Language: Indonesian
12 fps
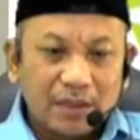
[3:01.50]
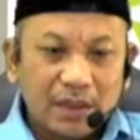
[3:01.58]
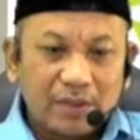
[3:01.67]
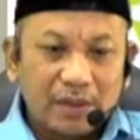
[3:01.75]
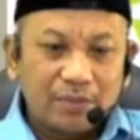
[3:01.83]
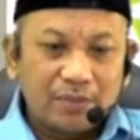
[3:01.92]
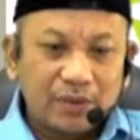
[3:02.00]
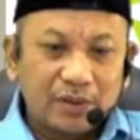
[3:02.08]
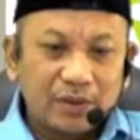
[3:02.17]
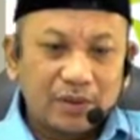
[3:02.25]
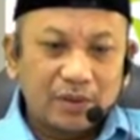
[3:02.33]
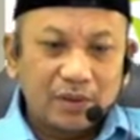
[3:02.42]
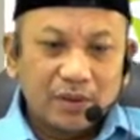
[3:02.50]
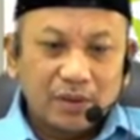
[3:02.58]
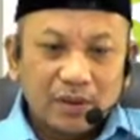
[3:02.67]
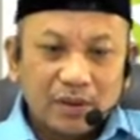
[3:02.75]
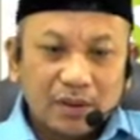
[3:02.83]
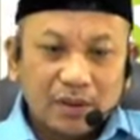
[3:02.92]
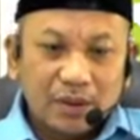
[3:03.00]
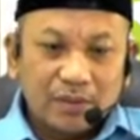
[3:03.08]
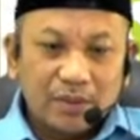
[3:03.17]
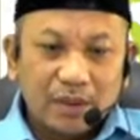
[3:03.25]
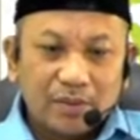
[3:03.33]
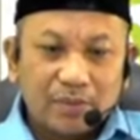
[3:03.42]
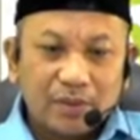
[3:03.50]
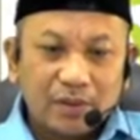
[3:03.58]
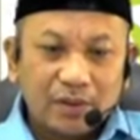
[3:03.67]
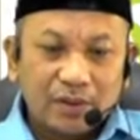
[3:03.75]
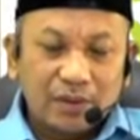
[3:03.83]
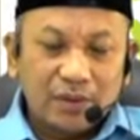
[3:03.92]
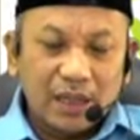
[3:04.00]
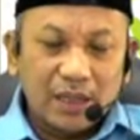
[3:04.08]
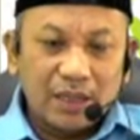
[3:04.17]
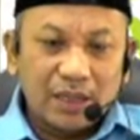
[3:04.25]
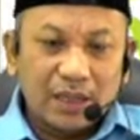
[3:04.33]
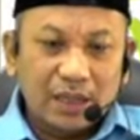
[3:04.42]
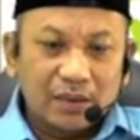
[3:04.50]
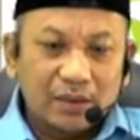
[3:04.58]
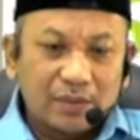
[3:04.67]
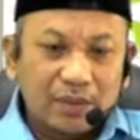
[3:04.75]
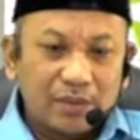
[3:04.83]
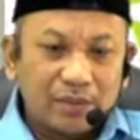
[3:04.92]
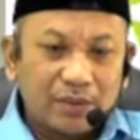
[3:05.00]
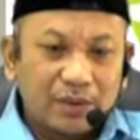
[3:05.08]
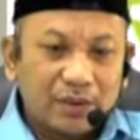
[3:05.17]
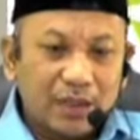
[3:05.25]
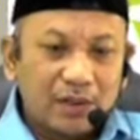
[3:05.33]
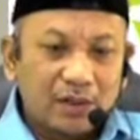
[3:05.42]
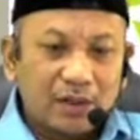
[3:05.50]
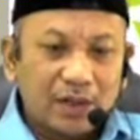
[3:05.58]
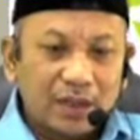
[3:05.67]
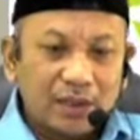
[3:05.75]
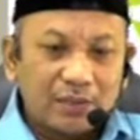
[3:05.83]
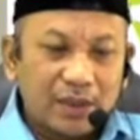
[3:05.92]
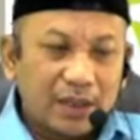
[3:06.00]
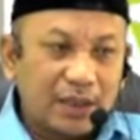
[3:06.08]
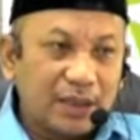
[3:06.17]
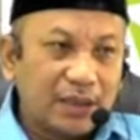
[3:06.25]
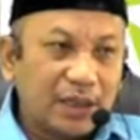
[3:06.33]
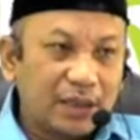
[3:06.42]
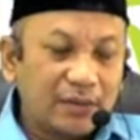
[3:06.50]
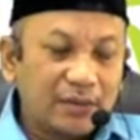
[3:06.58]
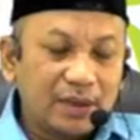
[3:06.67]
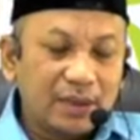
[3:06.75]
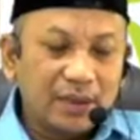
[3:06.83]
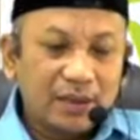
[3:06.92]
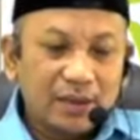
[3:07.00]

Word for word: merebus e, merebus air atau merebus sayur dan lain sebagainya itu ya.